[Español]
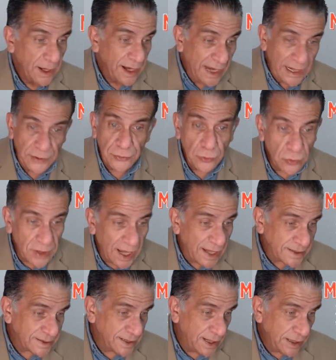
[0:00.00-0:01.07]
En tu
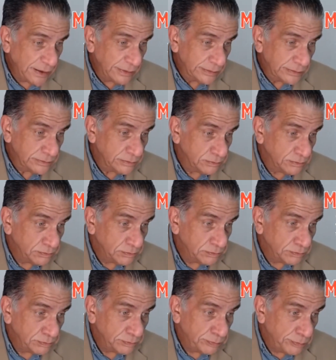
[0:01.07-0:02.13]
casa,
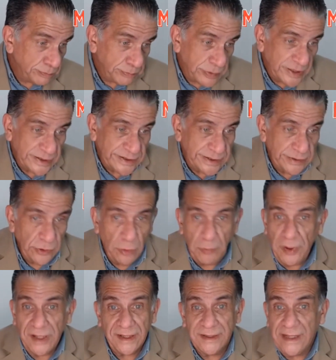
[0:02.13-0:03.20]
pues no
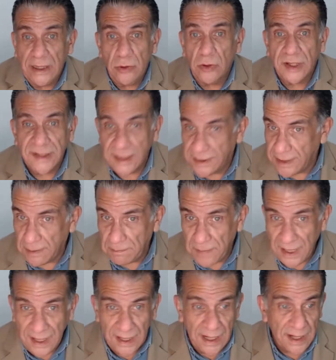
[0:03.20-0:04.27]
puedes hacer lo que se te
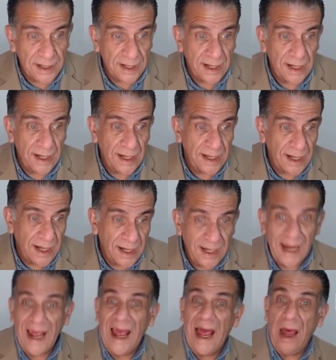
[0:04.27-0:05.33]
pegue la regalada
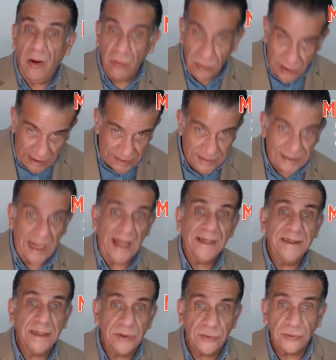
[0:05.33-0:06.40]
gana, aunque
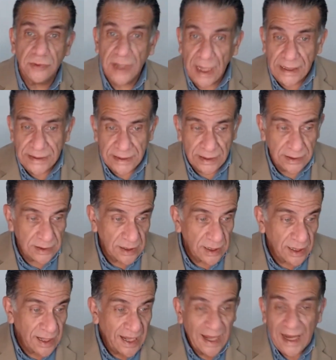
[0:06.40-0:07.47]
estás en tu casa.
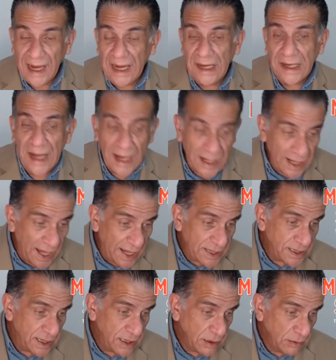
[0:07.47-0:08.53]
En la
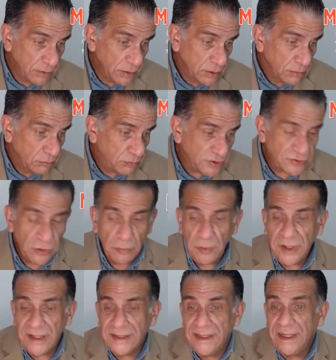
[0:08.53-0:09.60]
calle, pues no
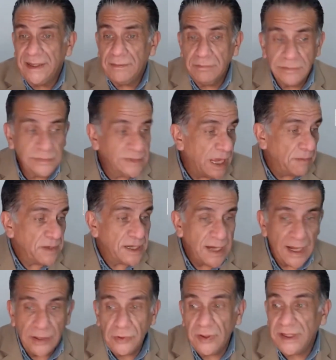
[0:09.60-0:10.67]
puedes ir
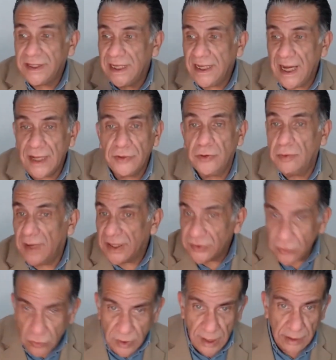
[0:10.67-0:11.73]
caminando y tirando
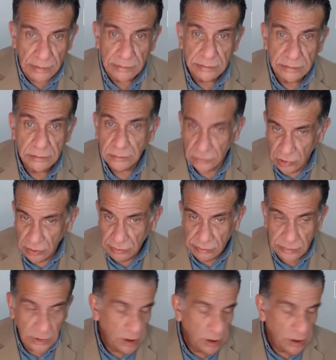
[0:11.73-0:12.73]
basura, ¿no?